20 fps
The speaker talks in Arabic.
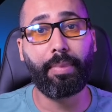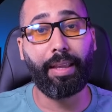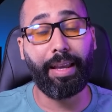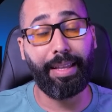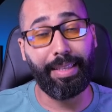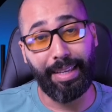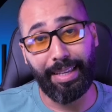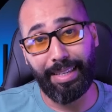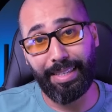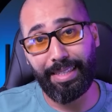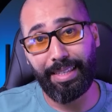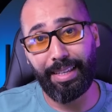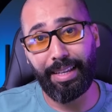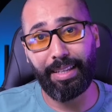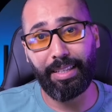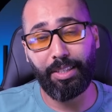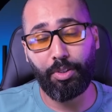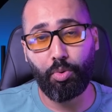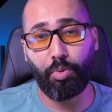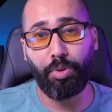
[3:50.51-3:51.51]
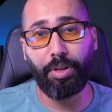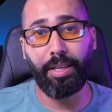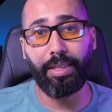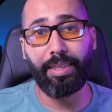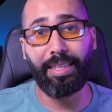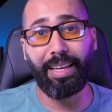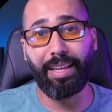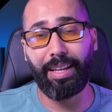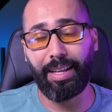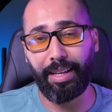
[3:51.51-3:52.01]
هادي خصك تكون
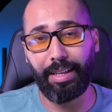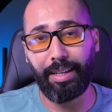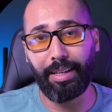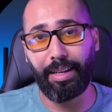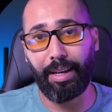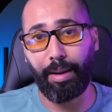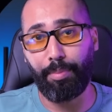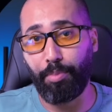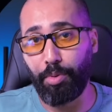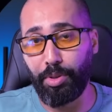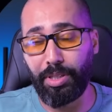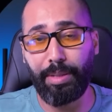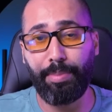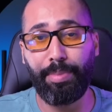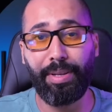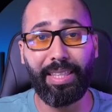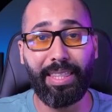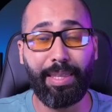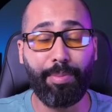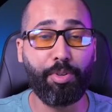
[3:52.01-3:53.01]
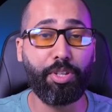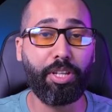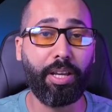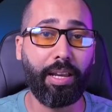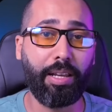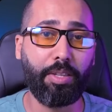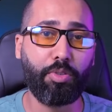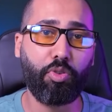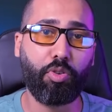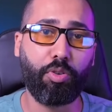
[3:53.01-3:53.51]
عندك لا بوسيبيليتي باش
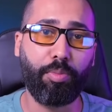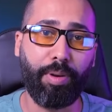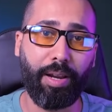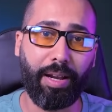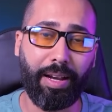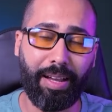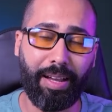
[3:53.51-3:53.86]
يخلصوك بلا